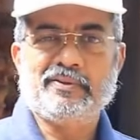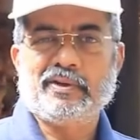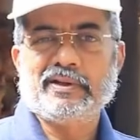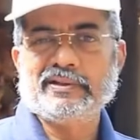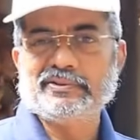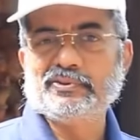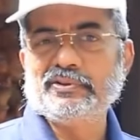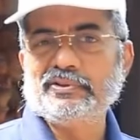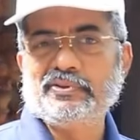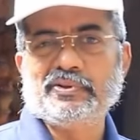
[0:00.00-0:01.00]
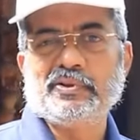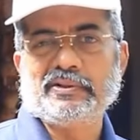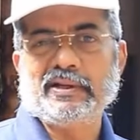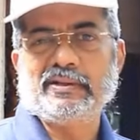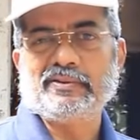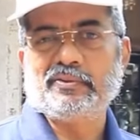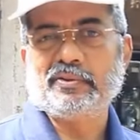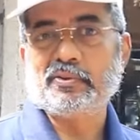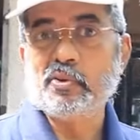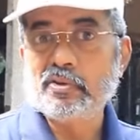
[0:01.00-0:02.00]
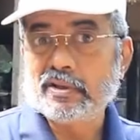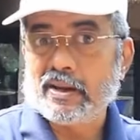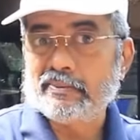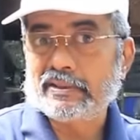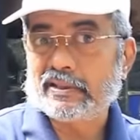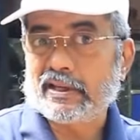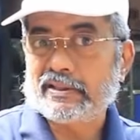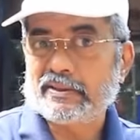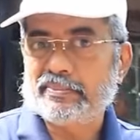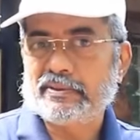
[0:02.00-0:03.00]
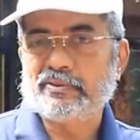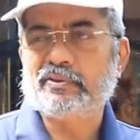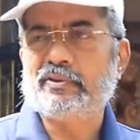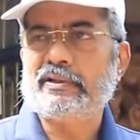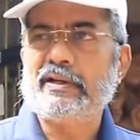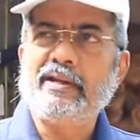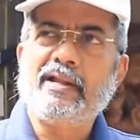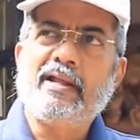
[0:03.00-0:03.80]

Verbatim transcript: உலகத்துக்கும் இது ஒரு ஹோட்டல் ஒரு குக் கிராமத்தில் கட்டப்பட்ட ஒரு ஹோட்டல்